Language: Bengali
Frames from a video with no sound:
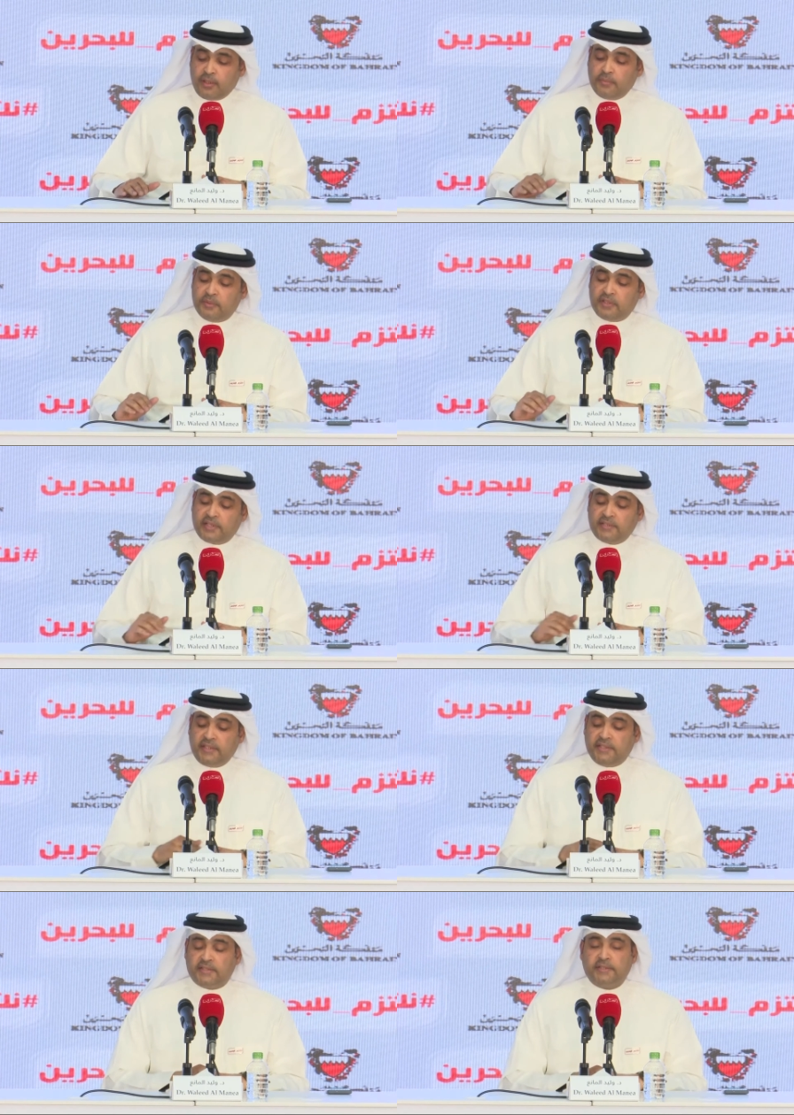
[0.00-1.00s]
শেখ
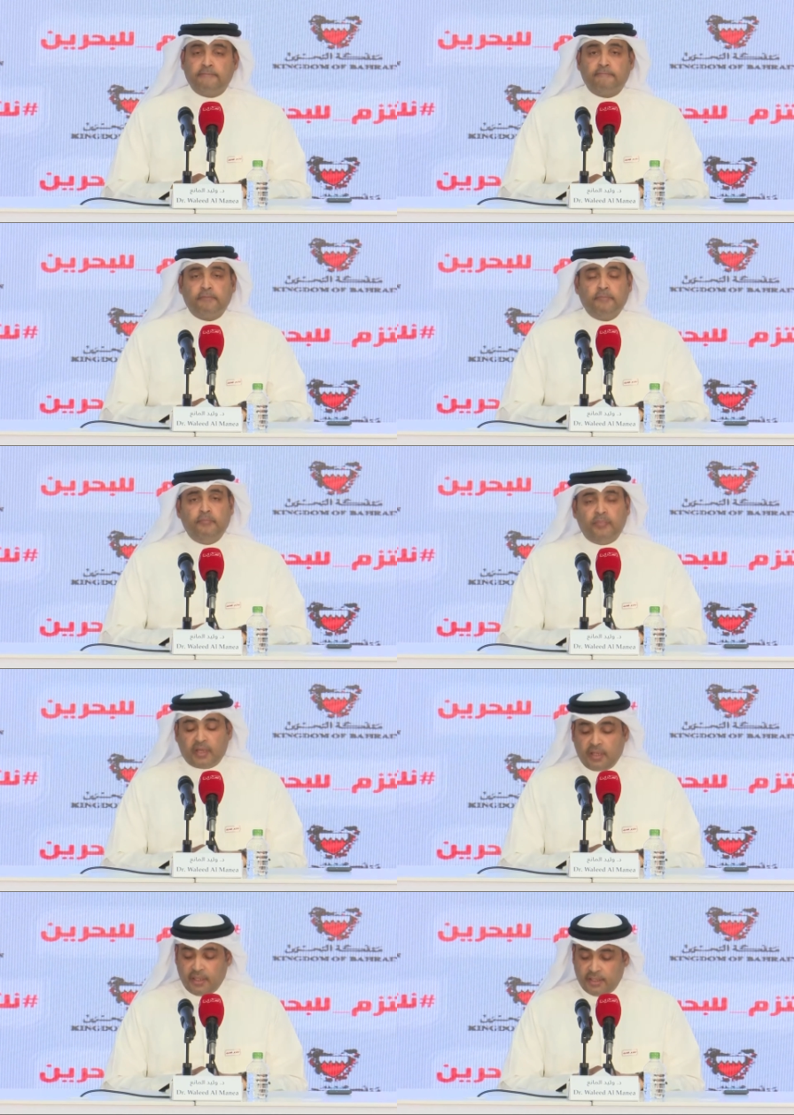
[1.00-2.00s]
সালমান বিন হামাদ
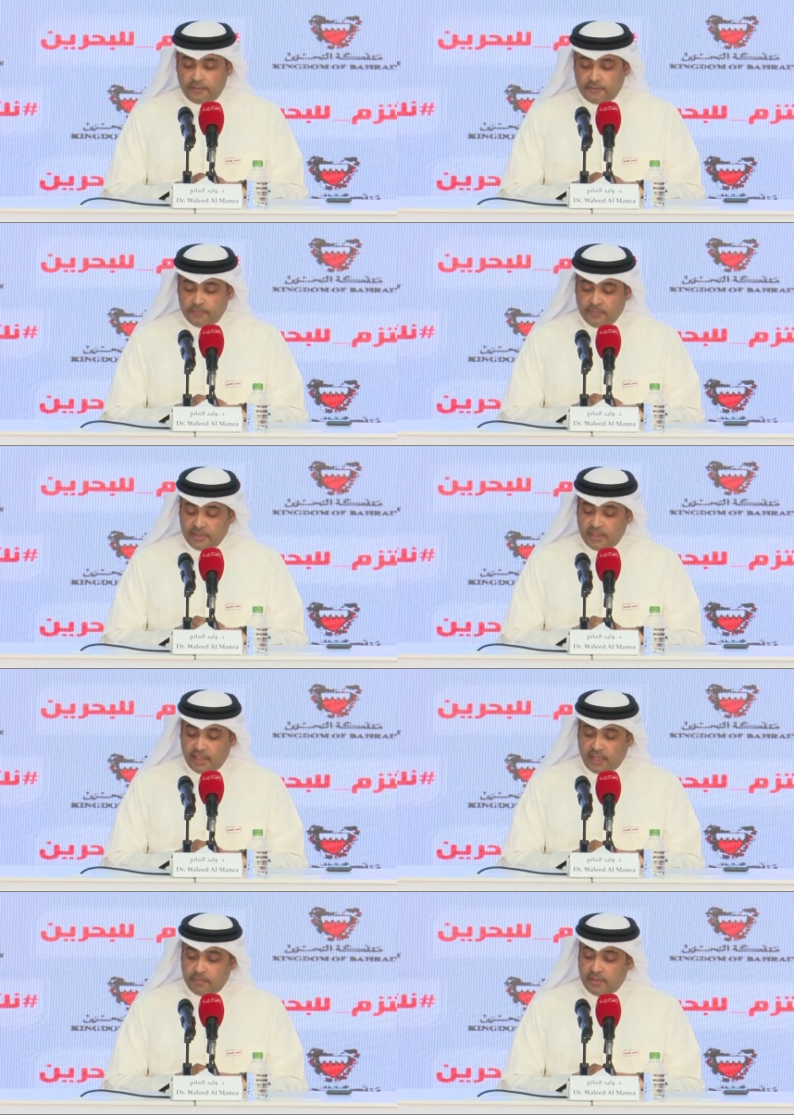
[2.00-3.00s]
আল খালিফ হাফিজাহুল্লাহ